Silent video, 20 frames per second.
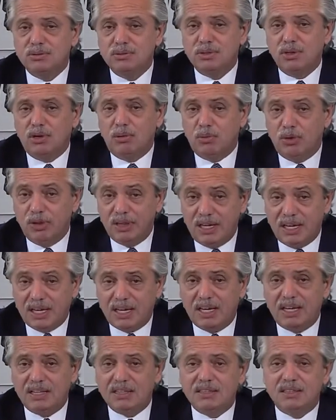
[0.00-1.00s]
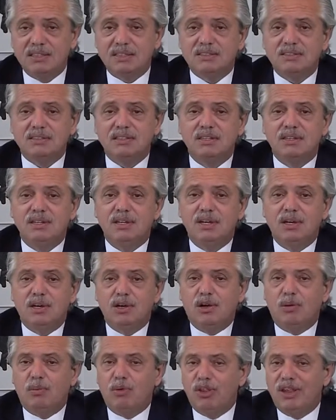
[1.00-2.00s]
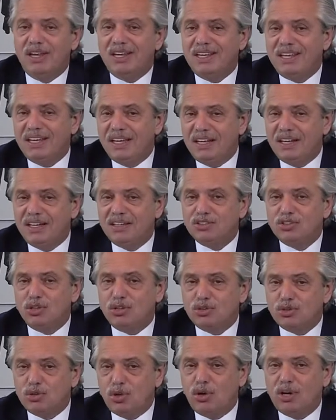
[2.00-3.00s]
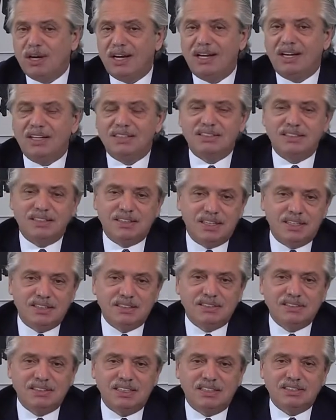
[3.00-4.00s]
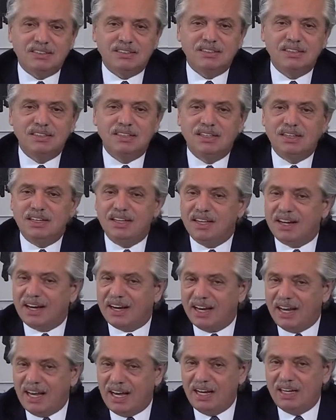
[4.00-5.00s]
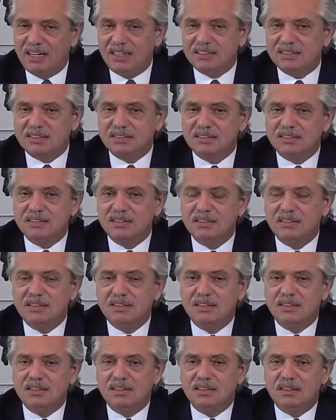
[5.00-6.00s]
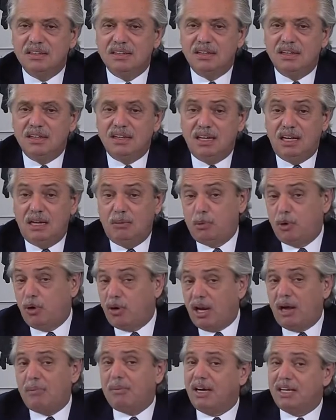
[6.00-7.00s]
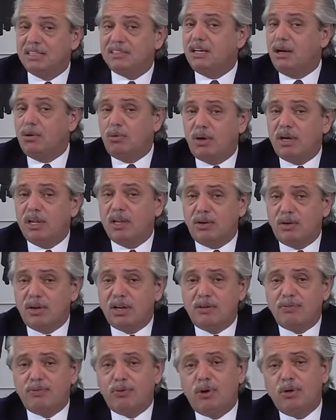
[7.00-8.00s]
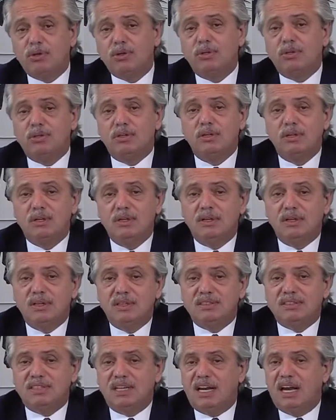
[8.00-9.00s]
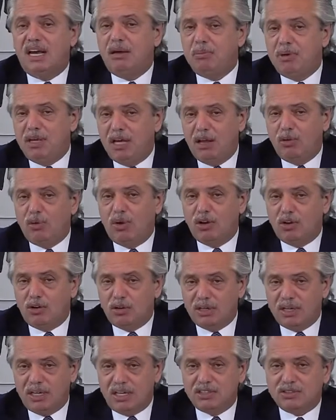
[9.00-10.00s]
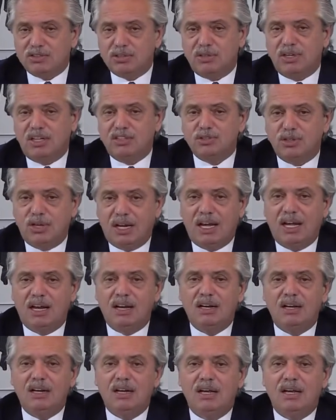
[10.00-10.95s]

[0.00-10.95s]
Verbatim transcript: como dirigentes, como de quienes otorgan asistencias irreales. El programa que se acuerde con el fondo será enviado al Congreso Nacional